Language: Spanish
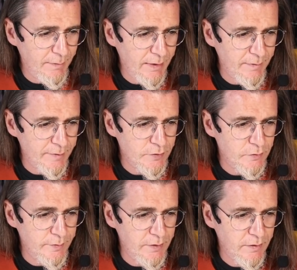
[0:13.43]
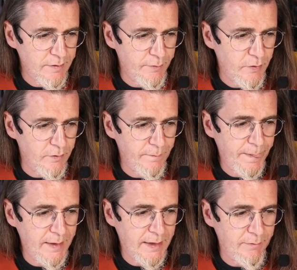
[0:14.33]
Además, yo he visto tu vídeo hace poco
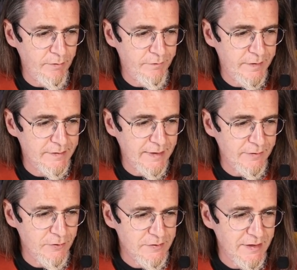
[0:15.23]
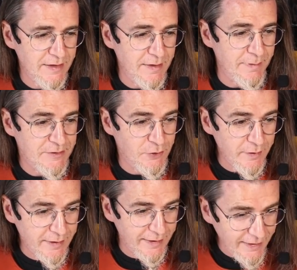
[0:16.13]
y acabó enfrentándose y me
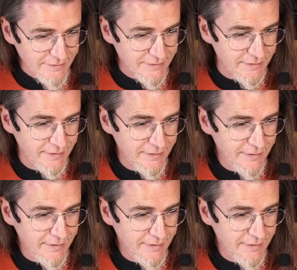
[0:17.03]
echó de clase.